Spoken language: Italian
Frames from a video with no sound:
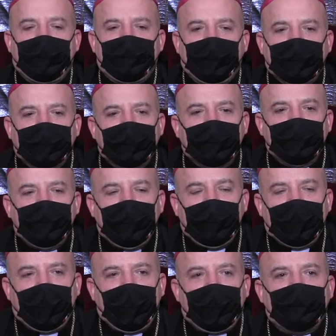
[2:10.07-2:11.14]

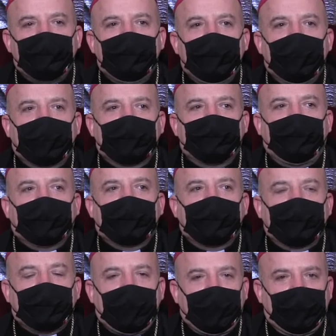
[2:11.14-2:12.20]
pandemia abbia
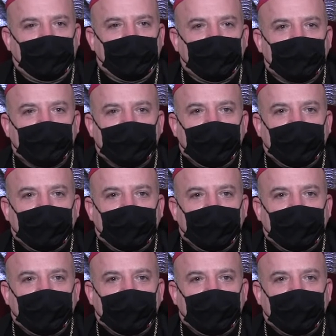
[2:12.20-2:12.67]
spazzato